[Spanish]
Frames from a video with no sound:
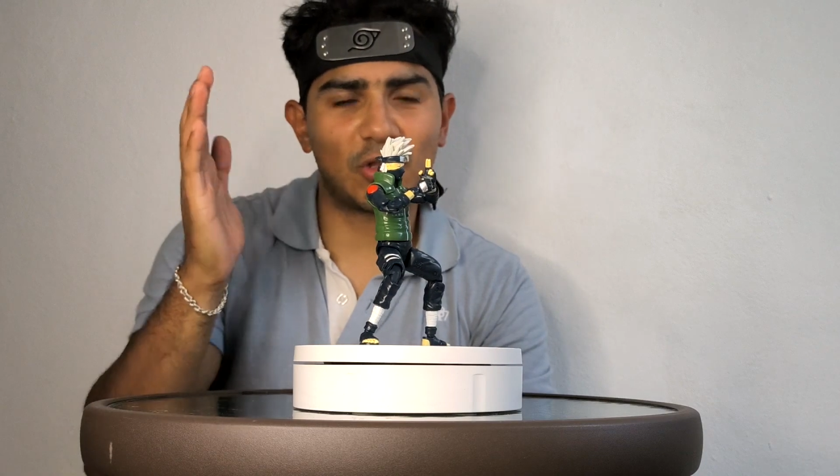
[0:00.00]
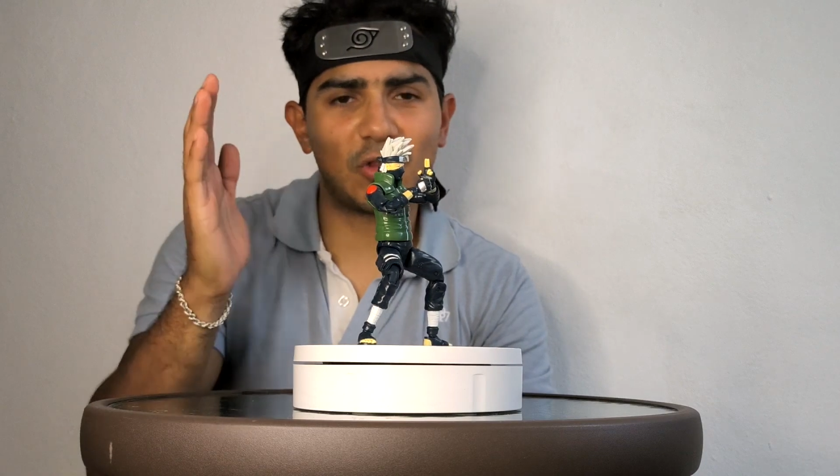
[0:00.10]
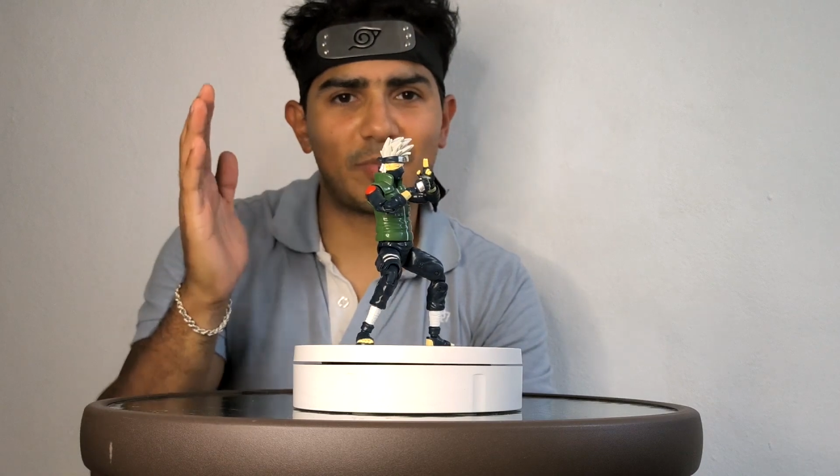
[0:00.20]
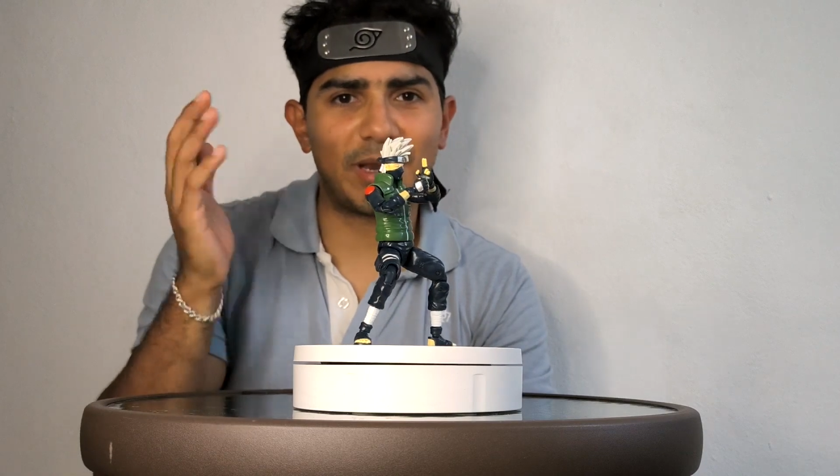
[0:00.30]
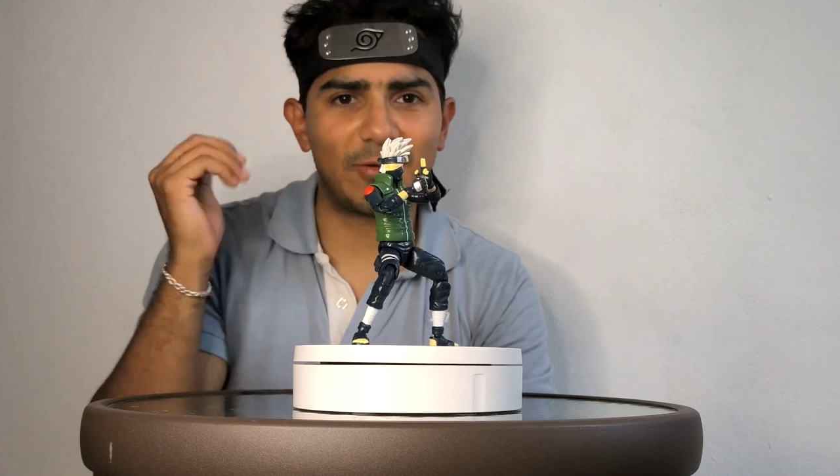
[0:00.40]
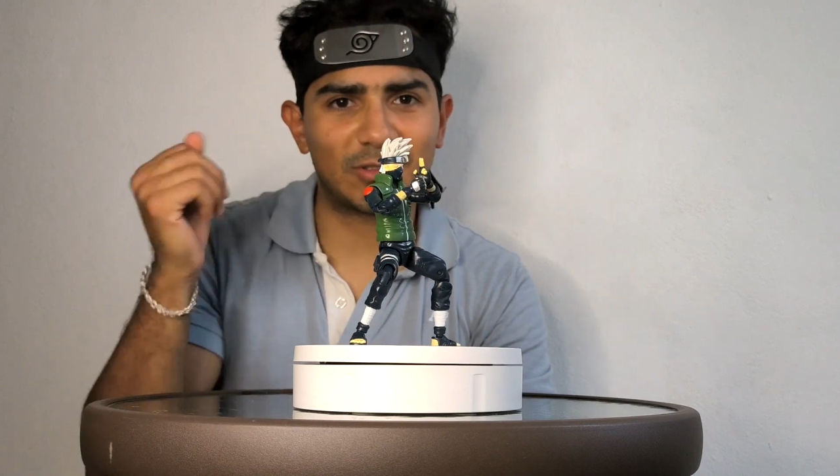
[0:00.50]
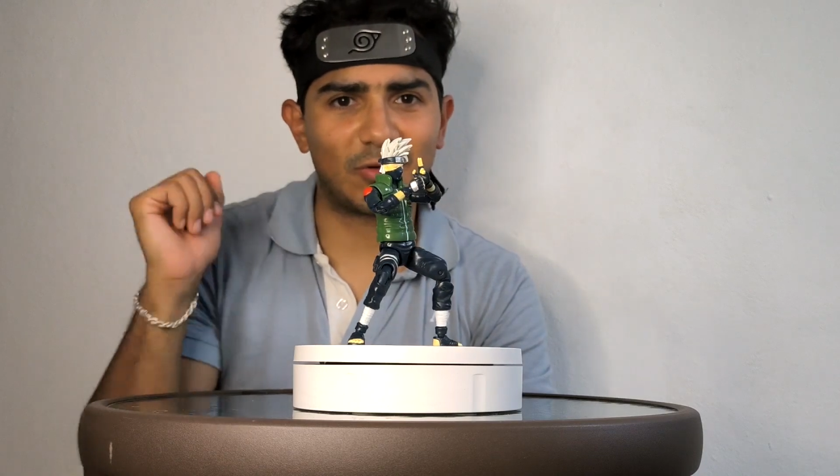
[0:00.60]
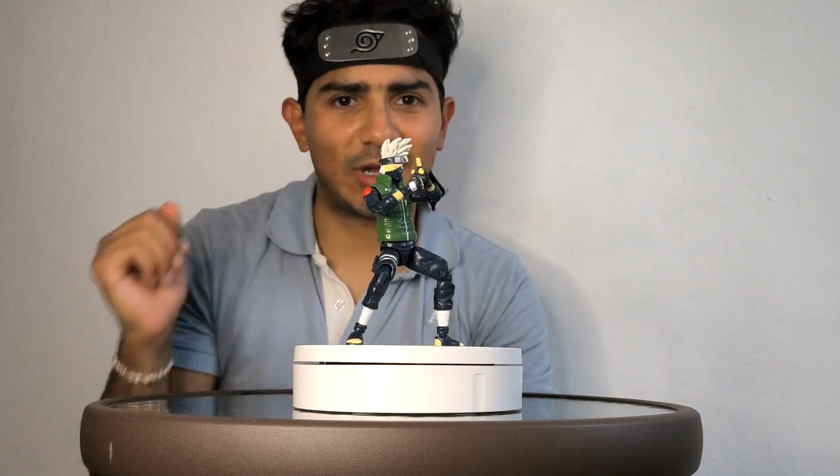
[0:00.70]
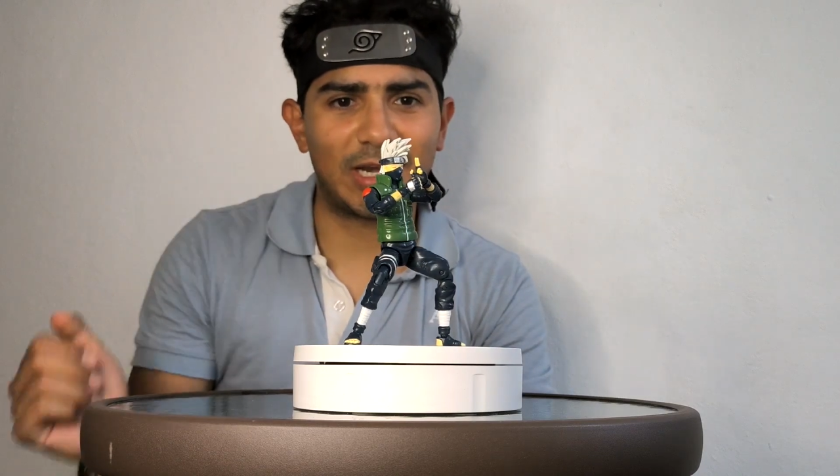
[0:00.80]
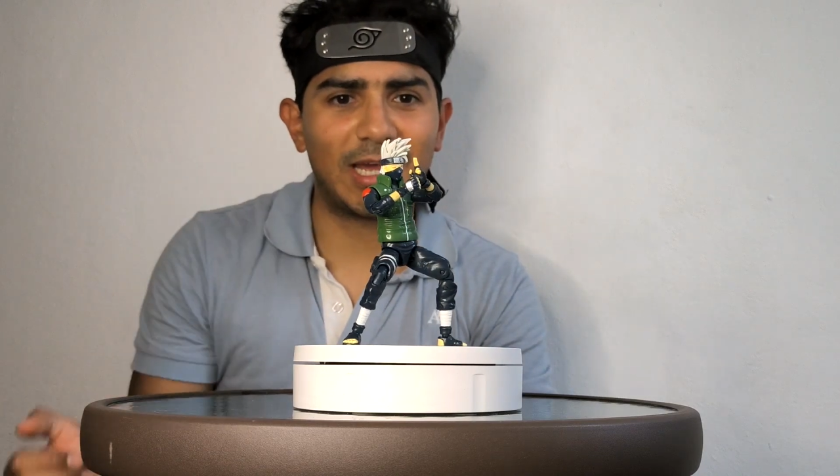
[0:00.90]
todo para
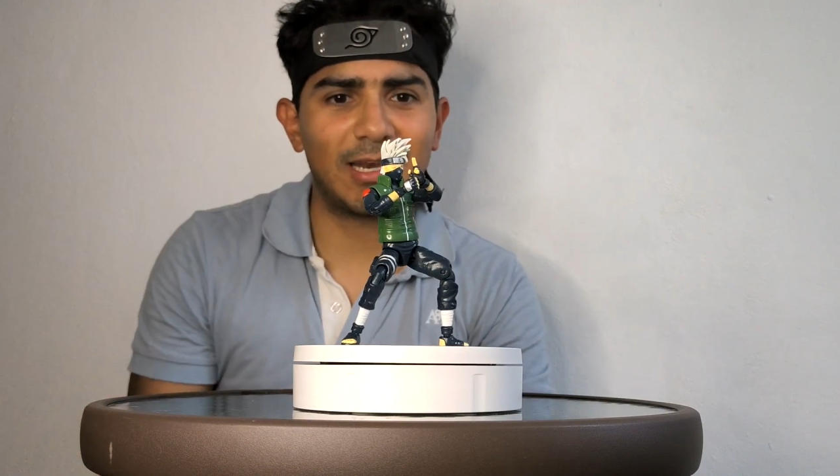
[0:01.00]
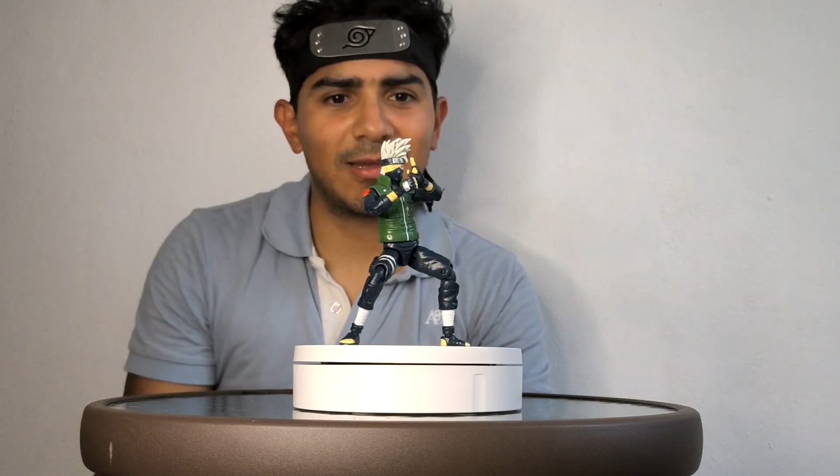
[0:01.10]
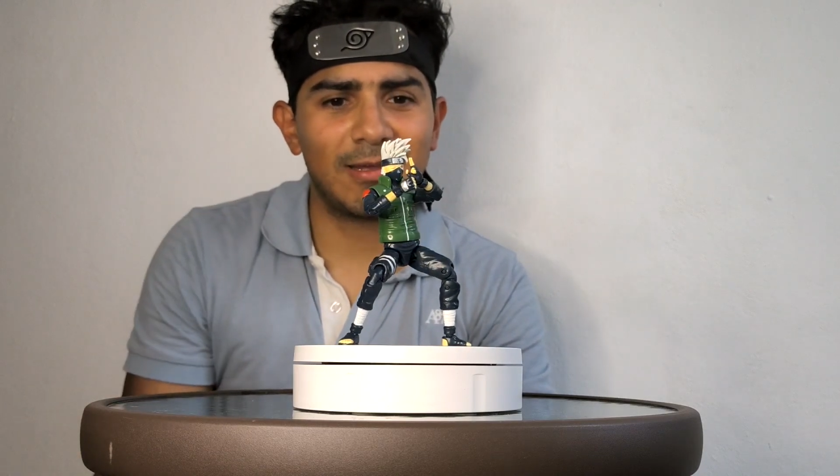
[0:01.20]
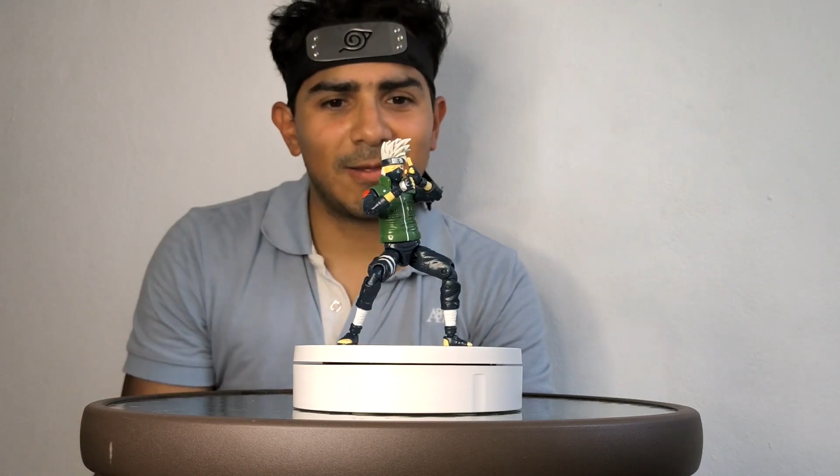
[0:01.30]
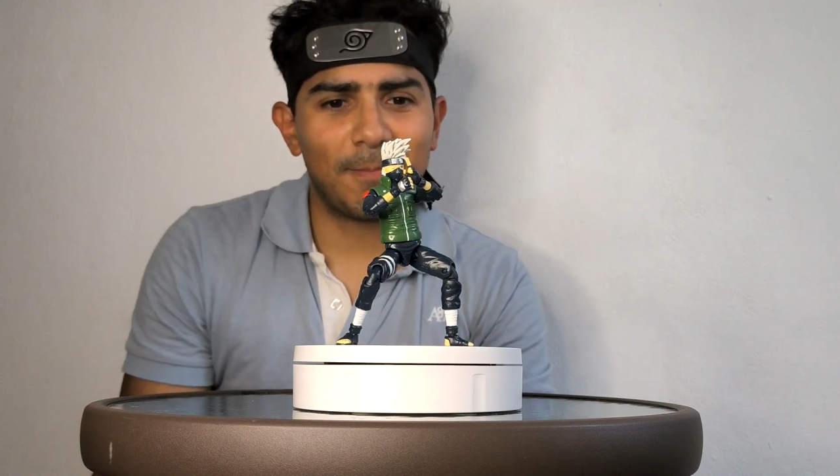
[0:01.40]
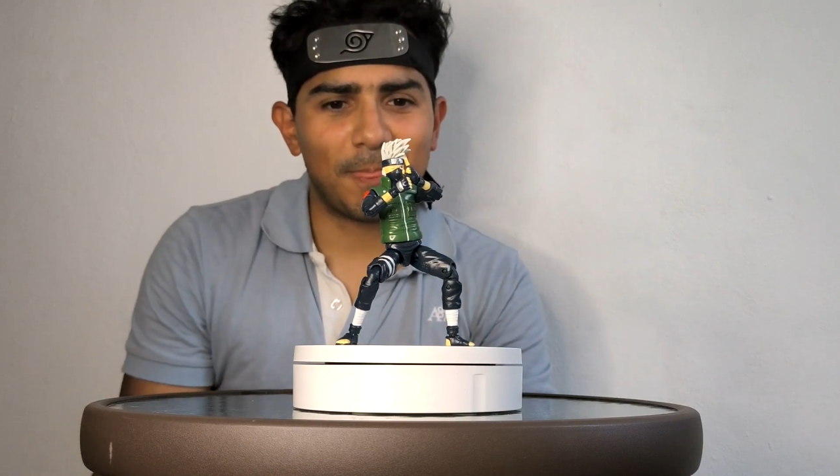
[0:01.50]
nuestro canal